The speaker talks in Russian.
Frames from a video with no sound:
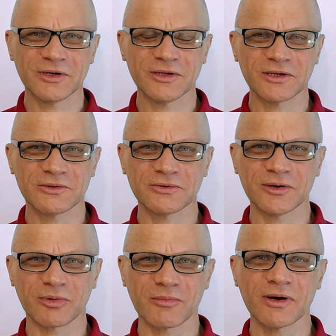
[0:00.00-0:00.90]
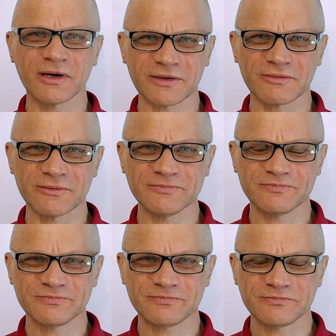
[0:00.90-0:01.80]
Смотрите, друзья, про богатство.
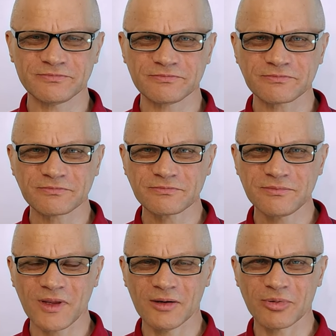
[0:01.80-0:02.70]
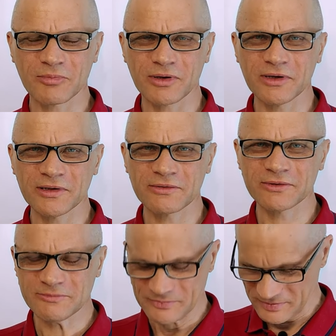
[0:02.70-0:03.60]
Про
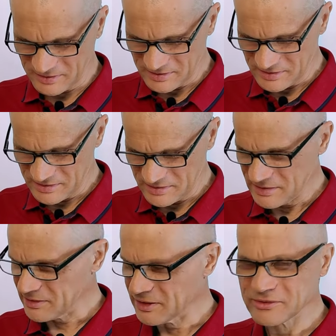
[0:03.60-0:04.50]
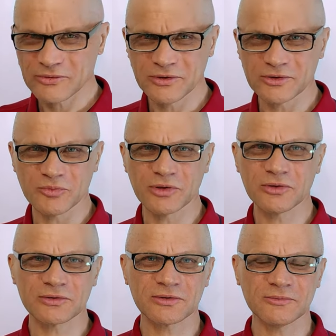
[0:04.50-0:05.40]
богатство, откуда оно
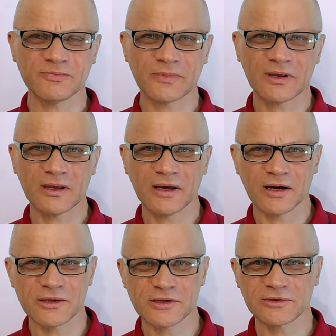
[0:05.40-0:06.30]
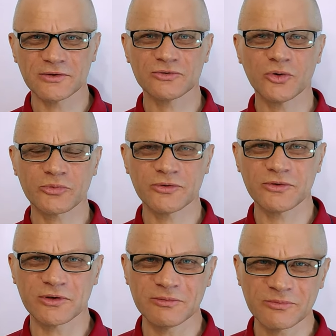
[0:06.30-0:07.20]
берется, о частной
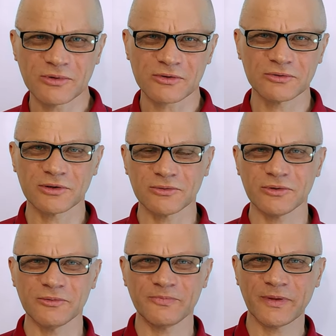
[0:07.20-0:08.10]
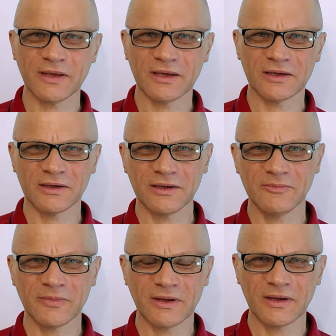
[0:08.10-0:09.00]
собственности, что такое, и